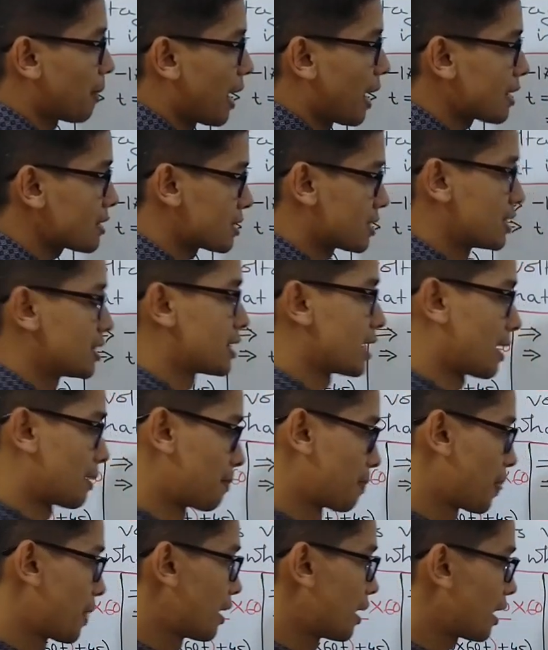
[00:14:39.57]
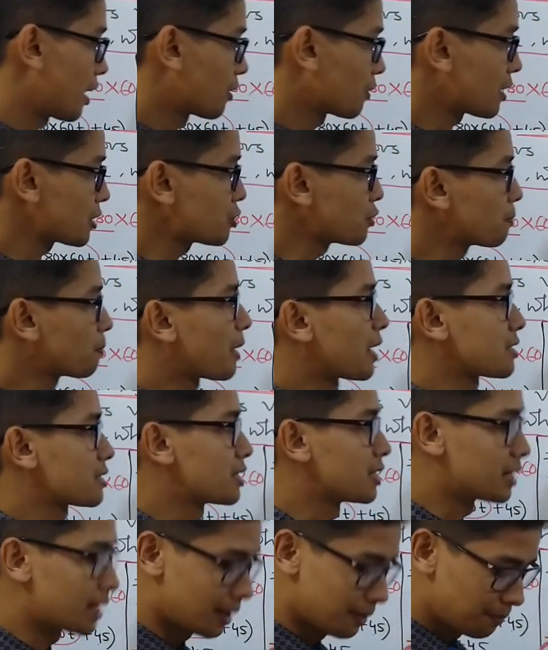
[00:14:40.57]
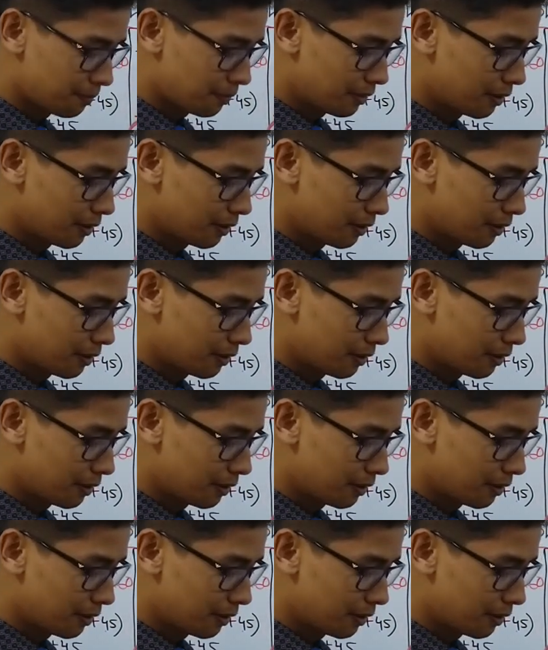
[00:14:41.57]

প্লাস থিটা এখন আসুন প্লাস থিটা